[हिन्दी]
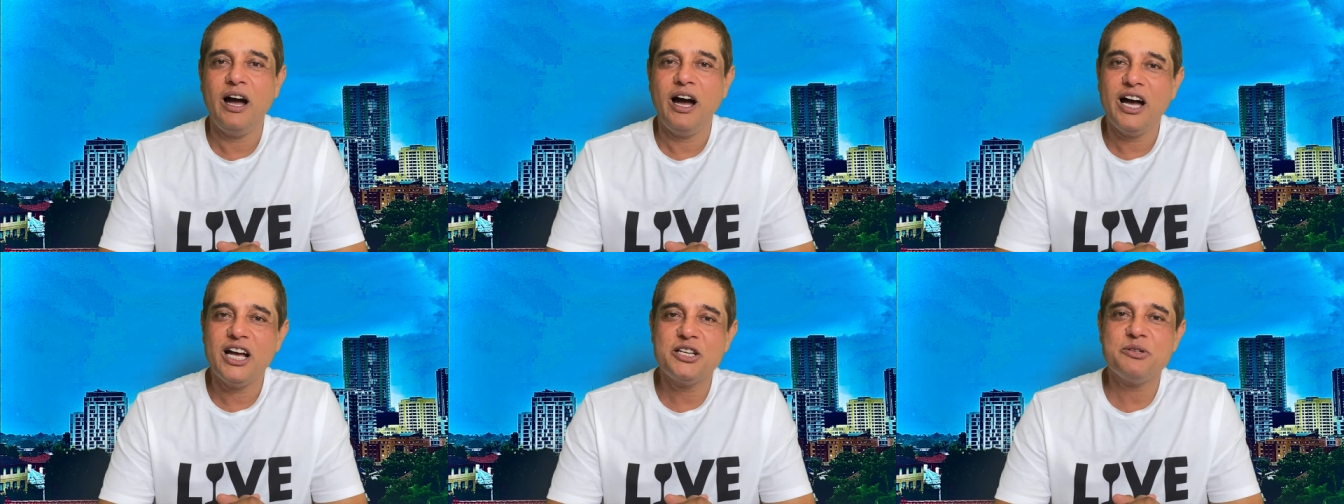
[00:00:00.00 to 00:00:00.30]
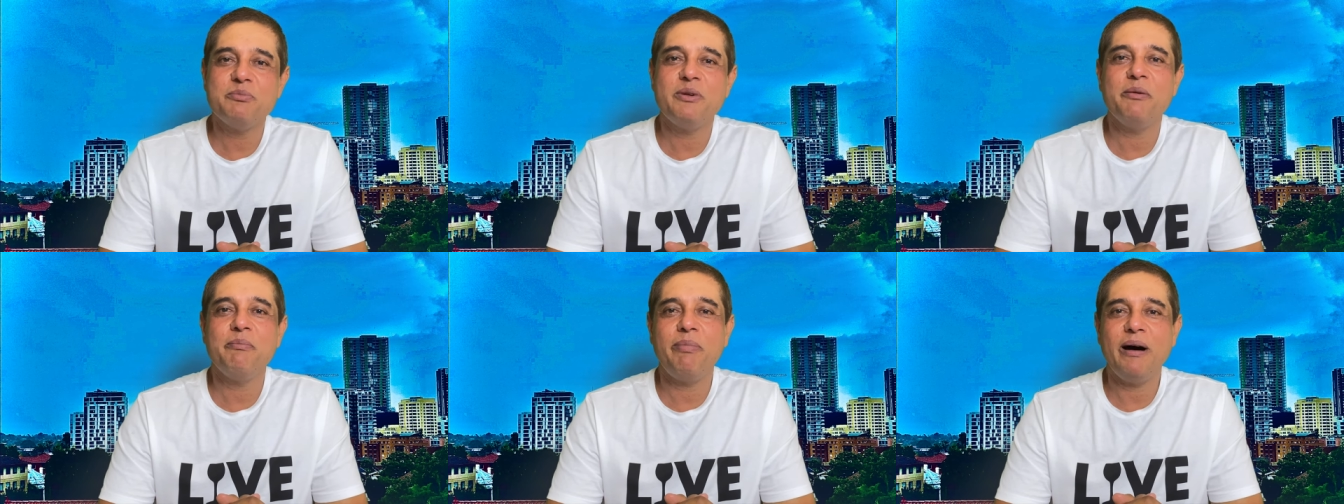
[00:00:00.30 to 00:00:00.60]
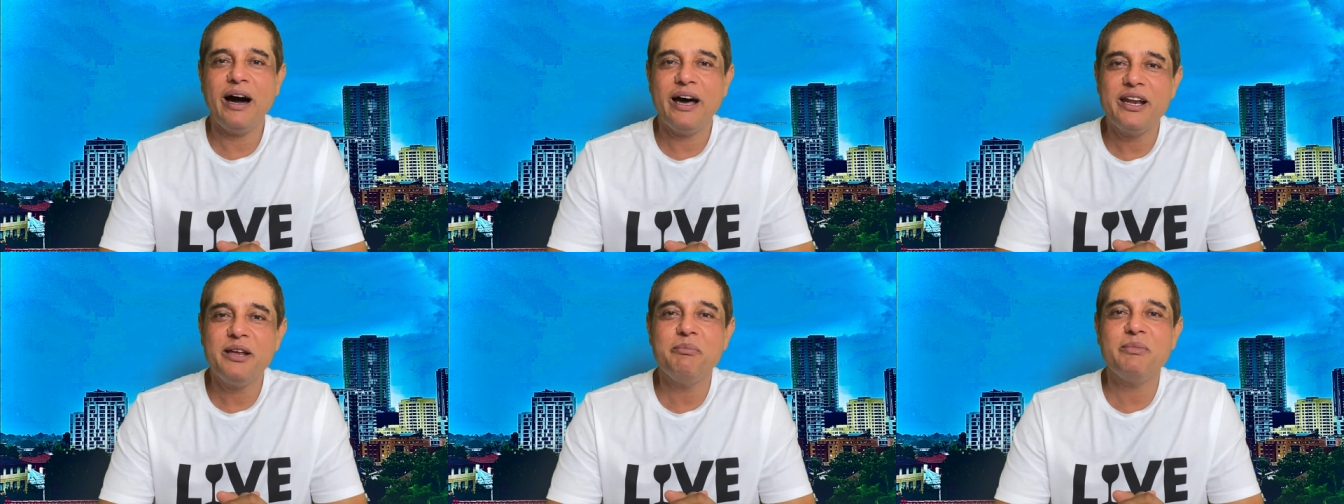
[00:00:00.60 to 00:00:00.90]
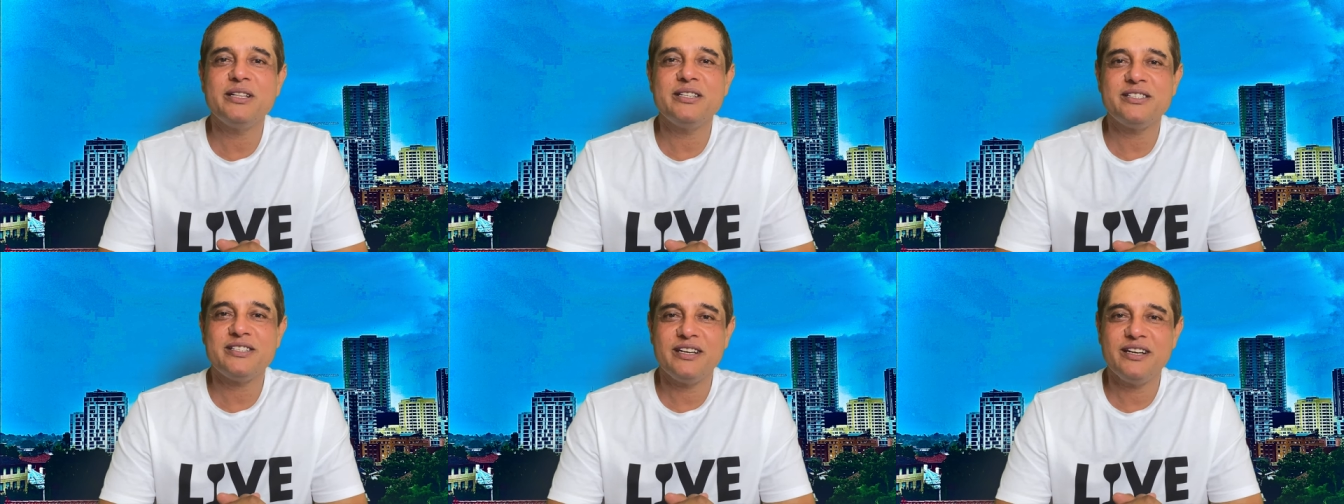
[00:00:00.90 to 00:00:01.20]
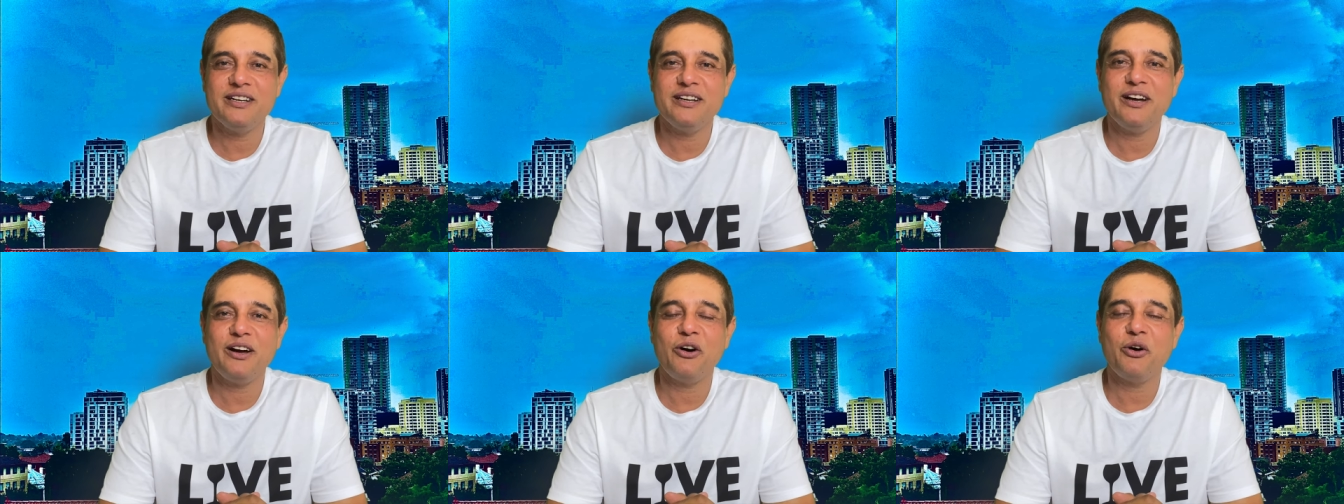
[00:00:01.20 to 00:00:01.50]
आज मैं भारी मन से
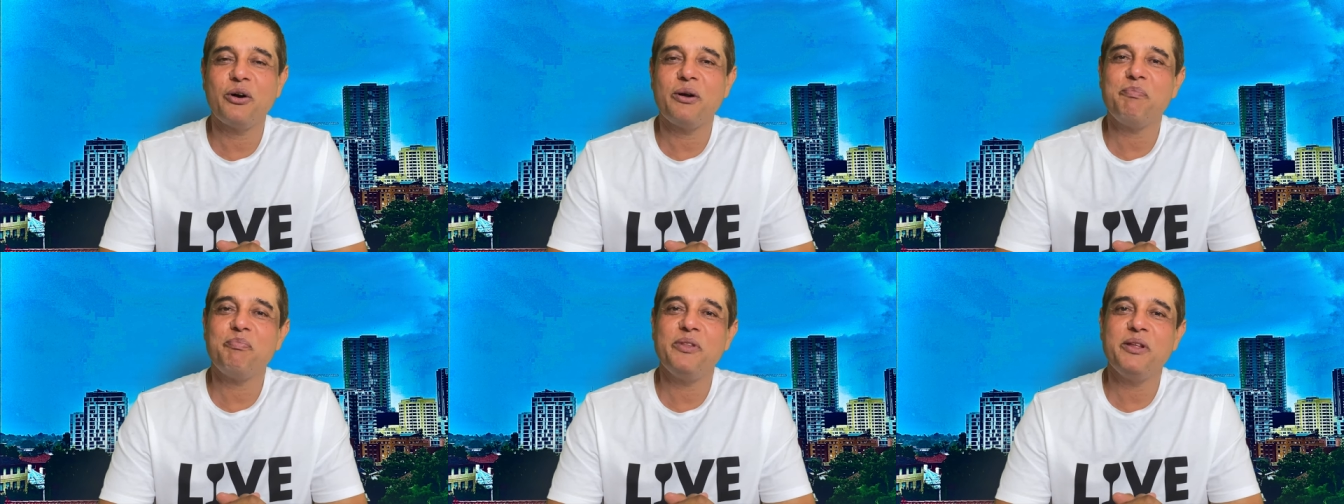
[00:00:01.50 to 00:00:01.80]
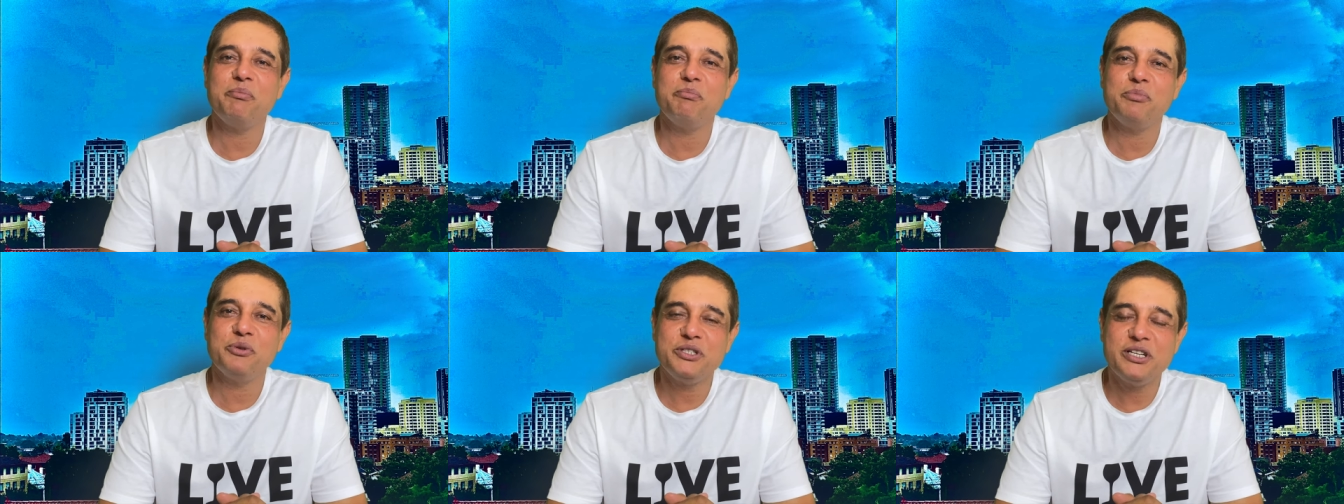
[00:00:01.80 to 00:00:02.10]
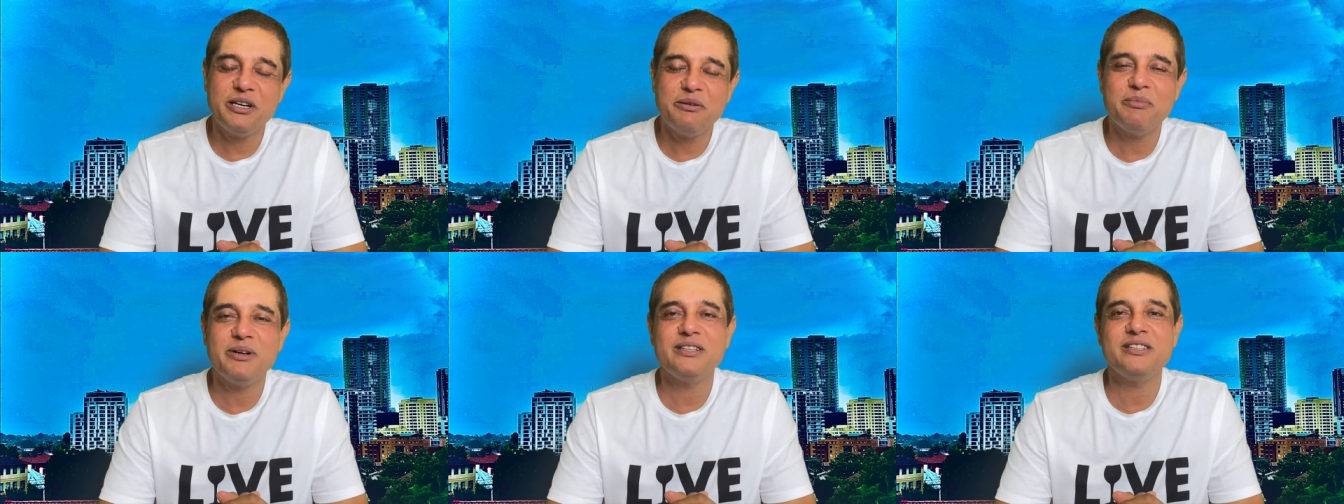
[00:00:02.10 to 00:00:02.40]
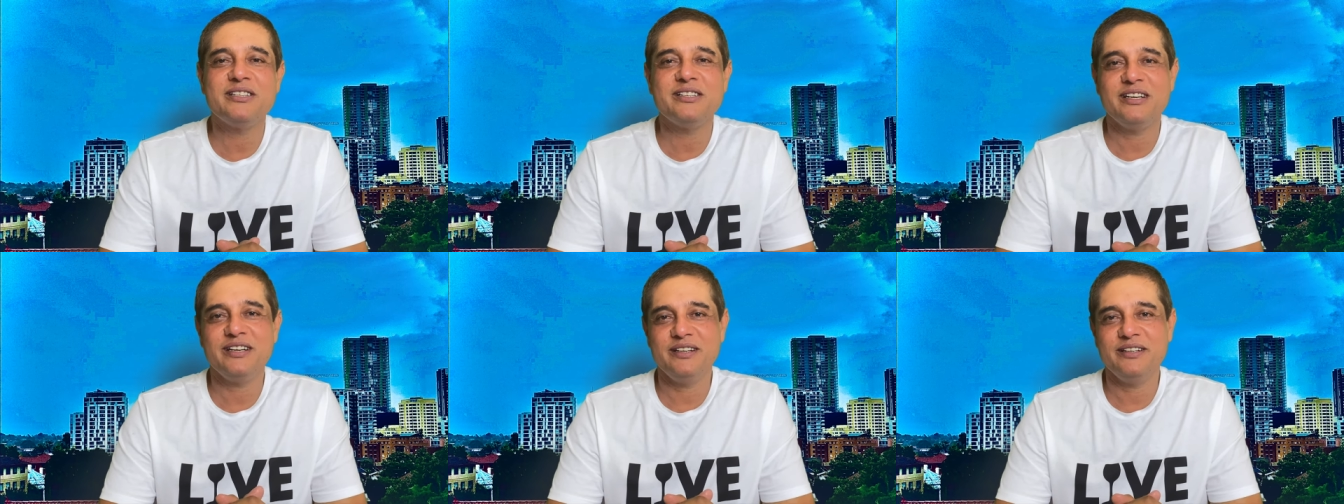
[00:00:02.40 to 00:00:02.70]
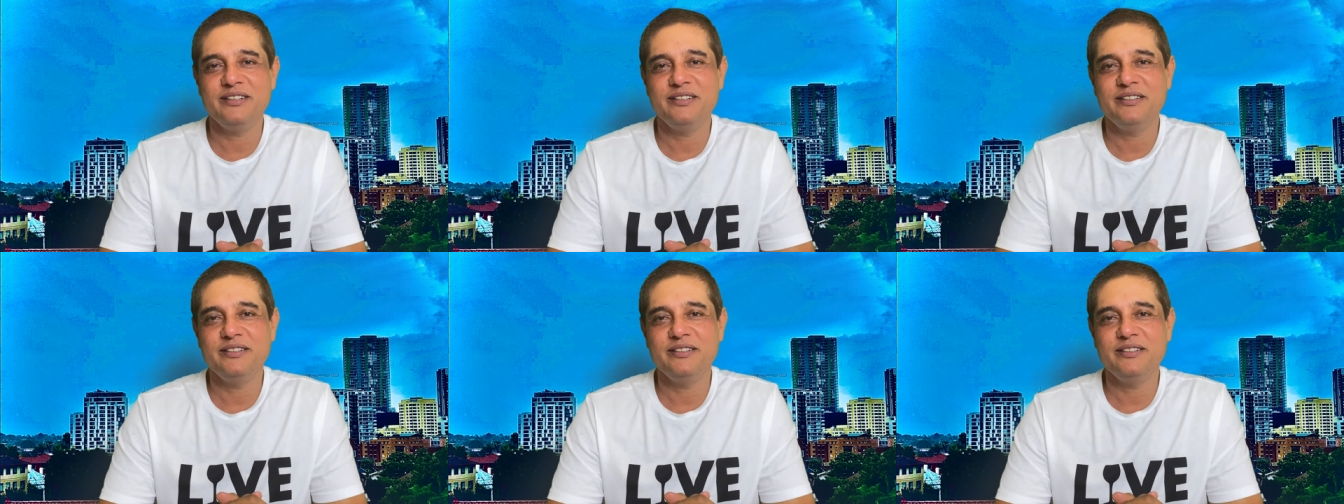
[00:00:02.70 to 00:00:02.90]
और अपने बुझे मन से